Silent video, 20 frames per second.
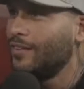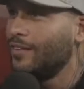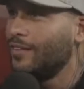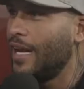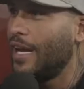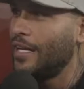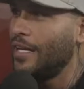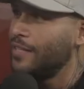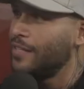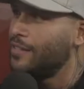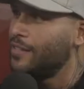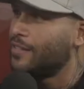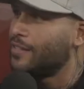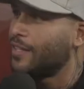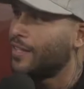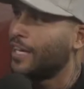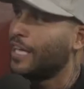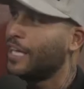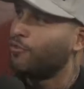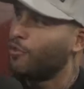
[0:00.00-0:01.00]
É a lícita,
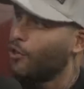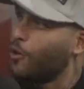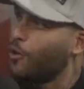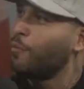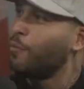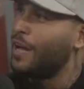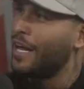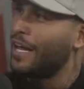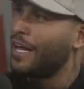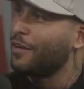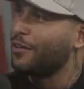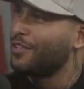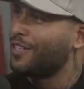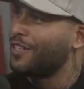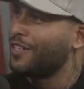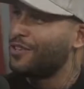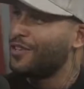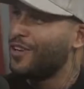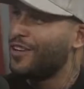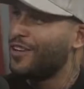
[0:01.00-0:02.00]
que ele foi comprar lá quando
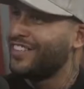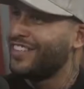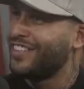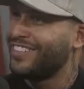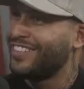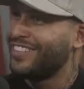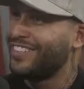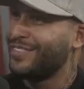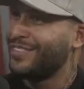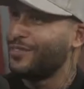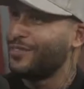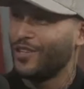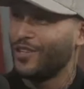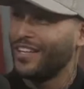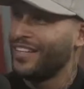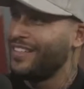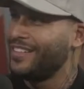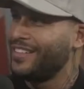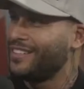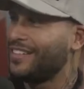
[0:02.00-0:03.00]
era jovem. Não foi a
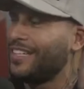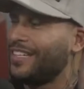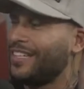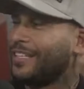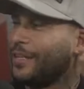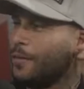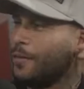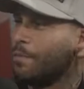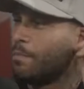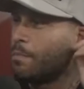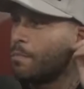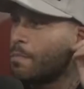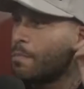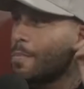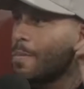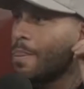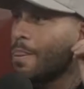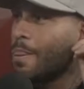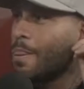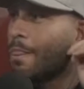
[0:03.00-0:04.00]
ilícita. Então, e você então convive
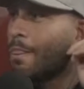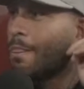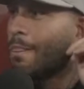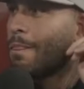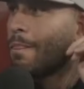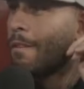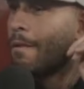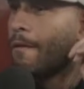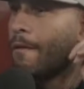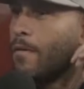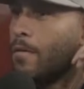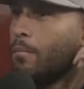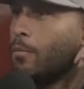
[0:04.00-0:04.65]
com seu pai hoje?